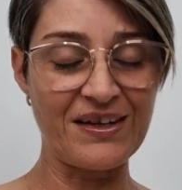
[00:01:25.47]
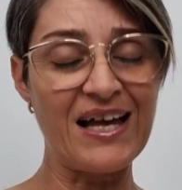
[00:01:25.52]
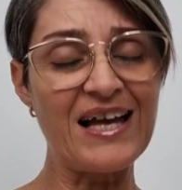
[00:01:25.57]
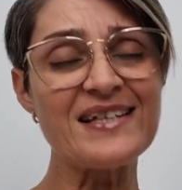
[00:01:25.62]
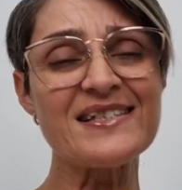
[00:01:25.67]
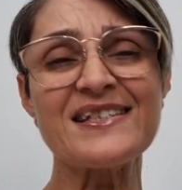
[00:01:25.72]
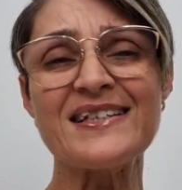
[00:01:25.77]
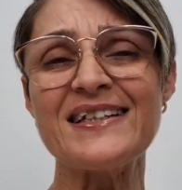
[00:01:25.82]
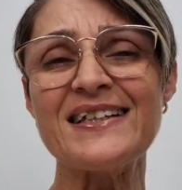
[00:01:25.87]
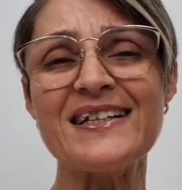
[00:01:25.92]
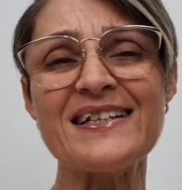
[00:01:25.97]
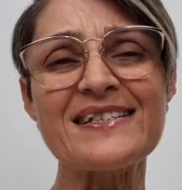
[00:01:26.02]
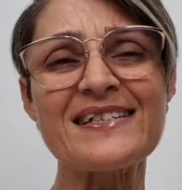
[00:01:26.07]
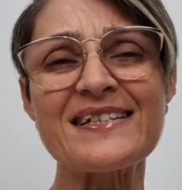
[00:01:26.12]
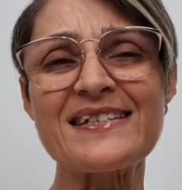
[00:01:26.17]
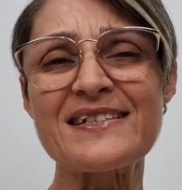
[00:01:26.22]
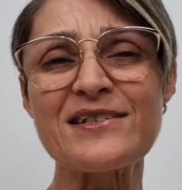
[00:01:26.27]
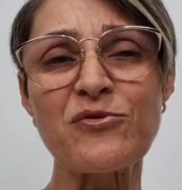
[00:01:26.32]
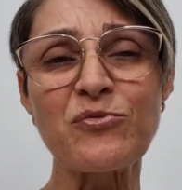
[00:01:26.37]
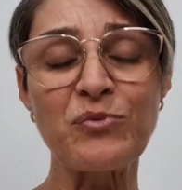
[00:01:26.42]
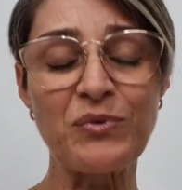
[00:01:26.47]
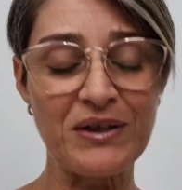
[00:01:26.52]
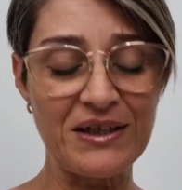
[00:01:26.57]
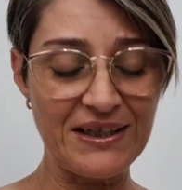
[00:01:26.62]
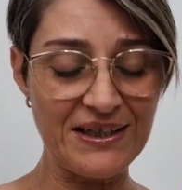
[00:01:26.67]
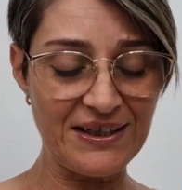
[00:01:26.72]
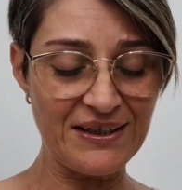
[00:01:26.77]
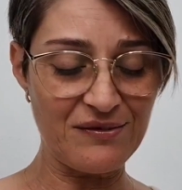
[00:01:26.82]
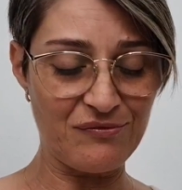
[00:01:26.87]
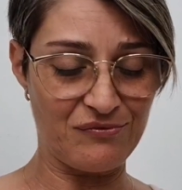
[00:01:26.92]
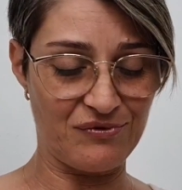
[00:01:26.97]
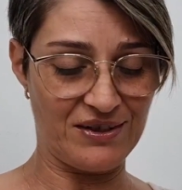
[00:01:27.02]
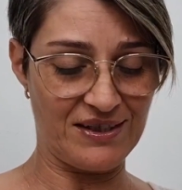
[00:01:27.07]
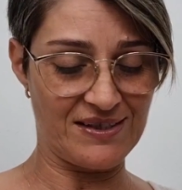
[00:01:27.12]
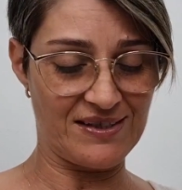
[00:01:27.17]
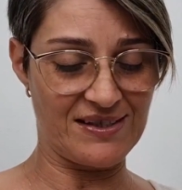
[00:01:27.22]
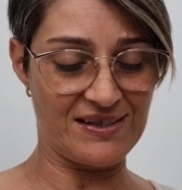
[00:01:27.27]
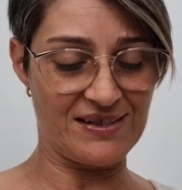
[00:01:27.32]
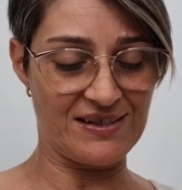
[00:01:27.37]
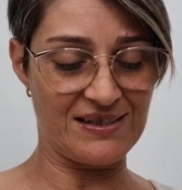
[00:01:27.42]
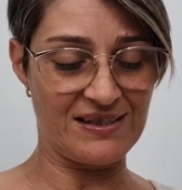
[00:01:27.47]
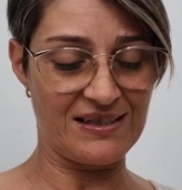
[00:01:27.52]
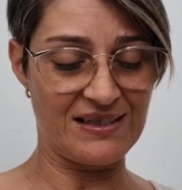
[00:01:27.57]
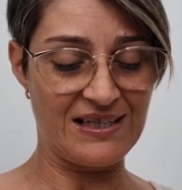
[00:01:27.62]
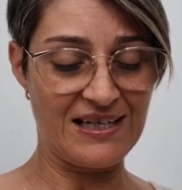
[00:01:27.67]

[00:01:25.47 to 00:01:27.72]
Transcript: as crianças são livres